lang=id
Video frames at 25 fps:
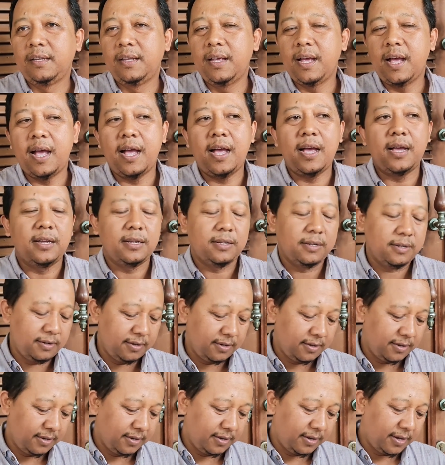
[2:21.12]
Ya
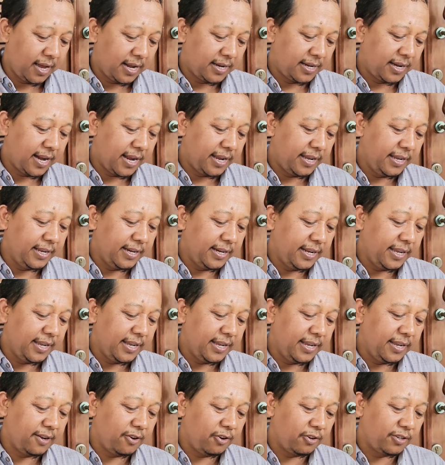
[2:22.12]
karena
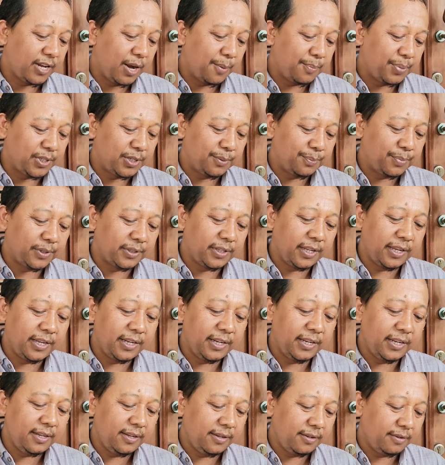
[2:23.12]
ini kok dapat seperti
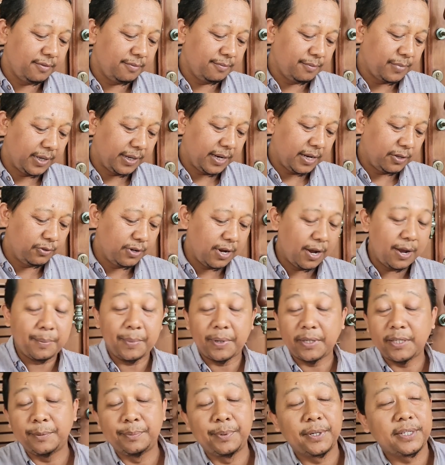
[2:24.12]
ini mereka juga
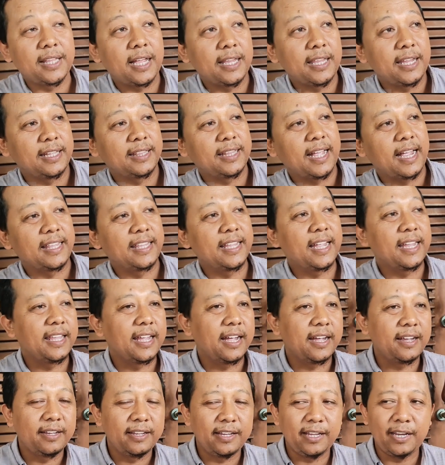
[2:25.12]
masih bertanya-tanya
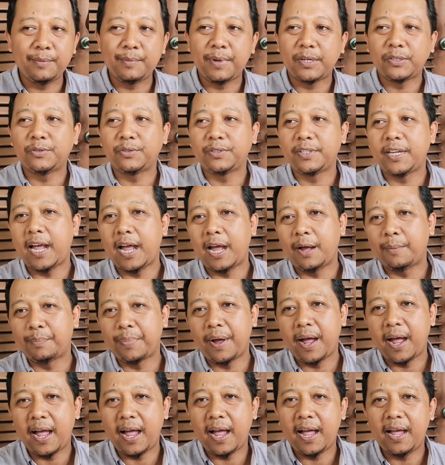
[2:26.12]
ya ini maksudnya
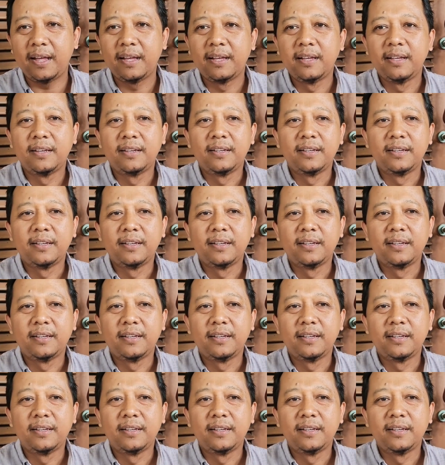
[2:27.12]
apa?